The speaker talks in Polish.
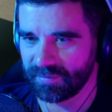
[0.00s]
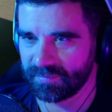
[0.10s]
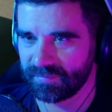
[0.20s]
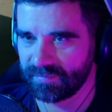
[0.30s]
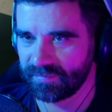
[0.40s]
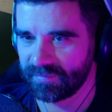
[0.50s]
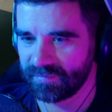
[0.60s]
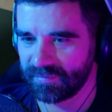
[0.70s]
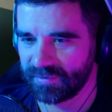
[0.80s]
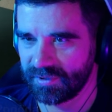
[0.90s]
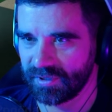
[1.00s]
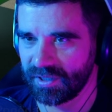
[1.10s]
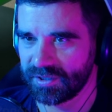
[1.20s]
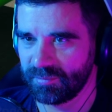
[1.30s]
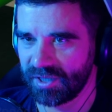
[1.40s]
Nie wiem.
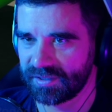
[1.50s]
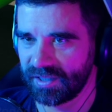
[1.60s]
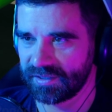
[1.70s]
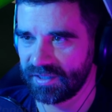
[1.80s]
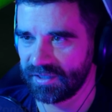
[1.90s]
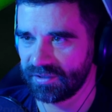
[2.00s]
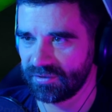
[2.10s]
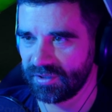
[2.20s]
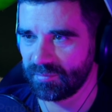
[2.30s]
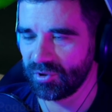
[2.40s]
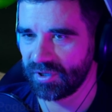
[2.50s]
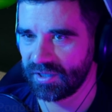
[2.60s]
Ty, ale czemu jak tak daję, to nie